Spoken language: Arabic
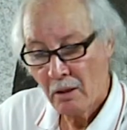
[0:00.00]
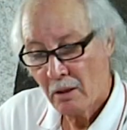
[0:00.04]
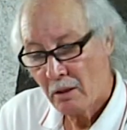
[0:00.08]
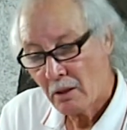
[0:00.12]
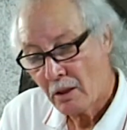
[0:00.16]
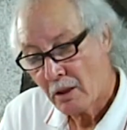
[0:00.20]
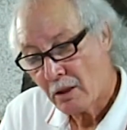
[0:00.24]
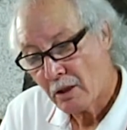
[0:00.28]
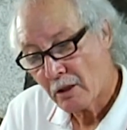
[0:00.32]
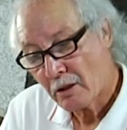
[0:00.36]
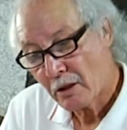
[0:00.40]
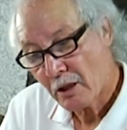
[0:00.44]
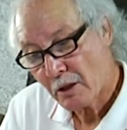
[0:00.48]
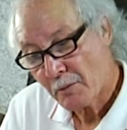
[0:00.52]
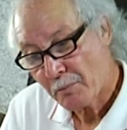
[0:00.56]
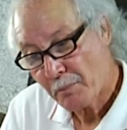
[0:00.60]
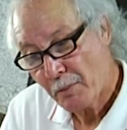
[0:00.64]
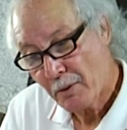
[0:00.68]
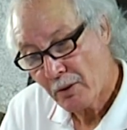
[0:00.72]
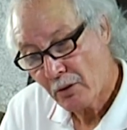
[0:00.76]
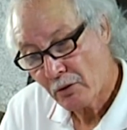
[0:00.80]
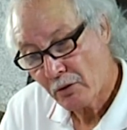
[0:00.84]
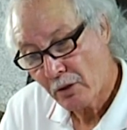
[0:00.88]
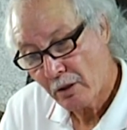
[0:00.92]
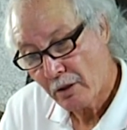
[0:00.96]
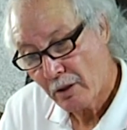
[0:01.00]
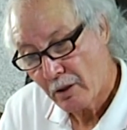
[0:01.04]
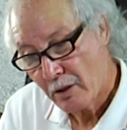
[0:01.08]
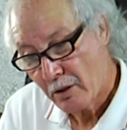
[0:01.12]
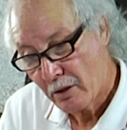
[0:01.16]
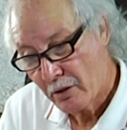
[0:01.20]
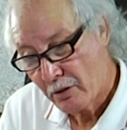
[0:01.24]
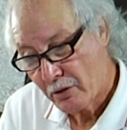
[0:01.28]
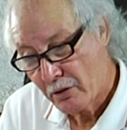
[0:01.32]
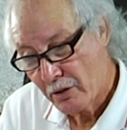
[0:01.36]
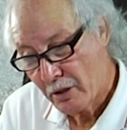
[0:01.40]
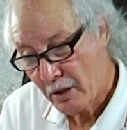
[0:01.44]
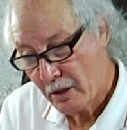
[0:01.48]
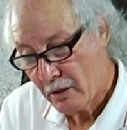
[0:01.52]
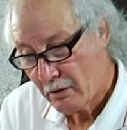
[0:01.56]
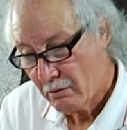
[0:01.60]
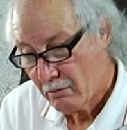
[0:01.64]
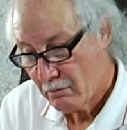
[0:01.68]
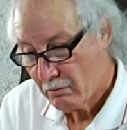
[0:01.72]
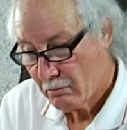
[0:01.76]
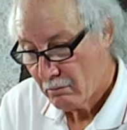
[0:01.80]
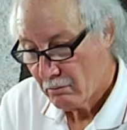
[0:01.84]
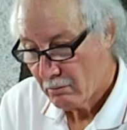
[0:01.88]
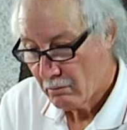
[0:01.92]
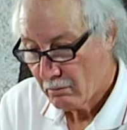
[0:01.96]
لان حتى السبانيت اذن يجان
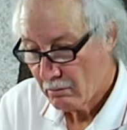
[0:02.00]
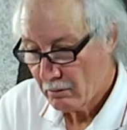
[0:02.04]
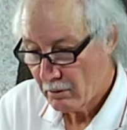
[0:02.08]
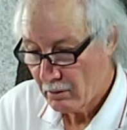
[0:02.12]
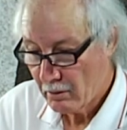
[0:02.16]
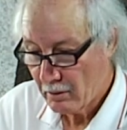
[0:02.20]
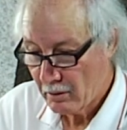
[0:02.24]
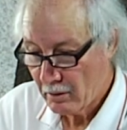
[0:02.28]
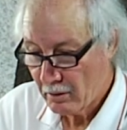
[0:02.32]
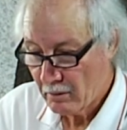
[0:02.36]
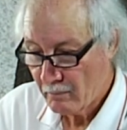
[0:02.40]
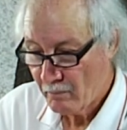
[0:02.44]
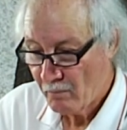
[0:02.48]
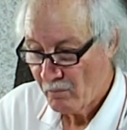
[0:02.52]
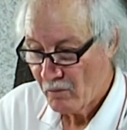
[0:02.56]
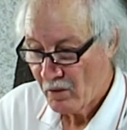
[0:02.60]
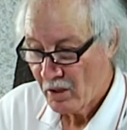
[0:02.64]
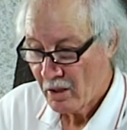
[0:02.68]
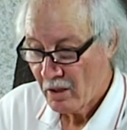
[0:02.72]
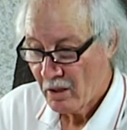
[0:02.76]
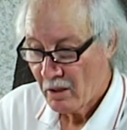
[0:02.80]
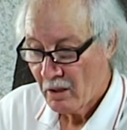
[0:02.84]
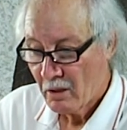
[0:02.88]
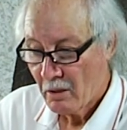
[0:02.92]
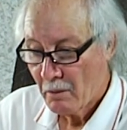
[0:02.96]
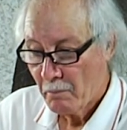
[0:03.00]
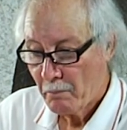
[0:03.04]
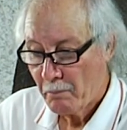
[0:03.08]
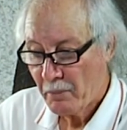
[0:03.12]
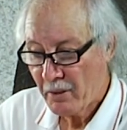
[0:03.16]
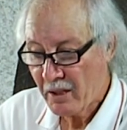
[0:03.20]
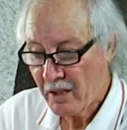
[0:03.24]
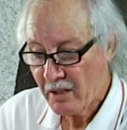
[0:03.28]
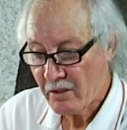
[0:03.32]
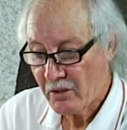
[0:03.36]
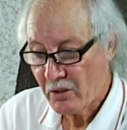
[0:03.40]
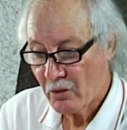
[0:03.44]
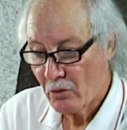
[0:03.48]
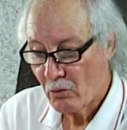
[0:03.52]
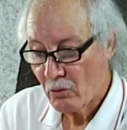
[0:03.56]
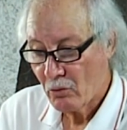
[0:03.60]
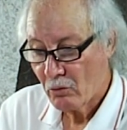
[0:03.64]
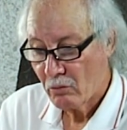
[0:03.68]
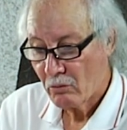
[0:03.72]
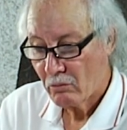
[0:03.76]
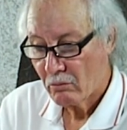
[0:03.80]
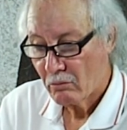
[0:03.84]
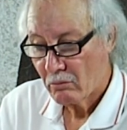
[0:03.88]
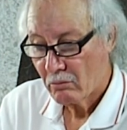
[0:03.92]
هنا بريسيو